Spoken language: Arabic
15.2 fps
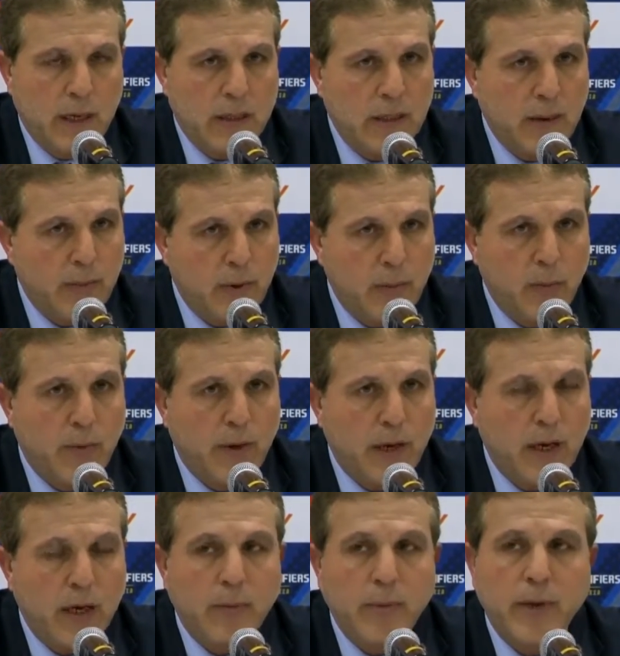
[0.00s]
قدمنا
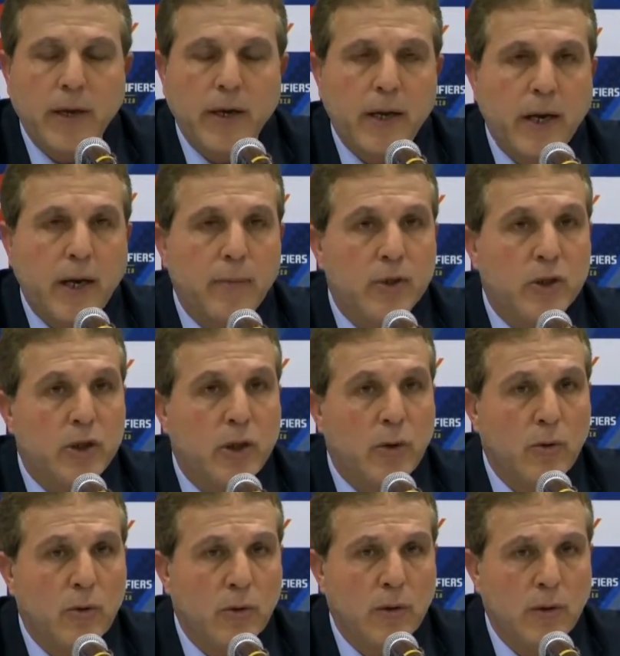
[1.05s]
مباراة كبيرة رغم
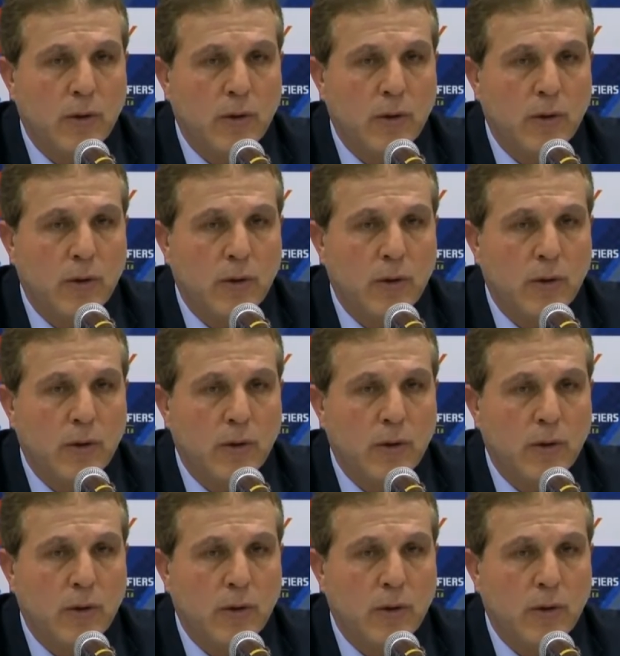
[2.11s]
الجو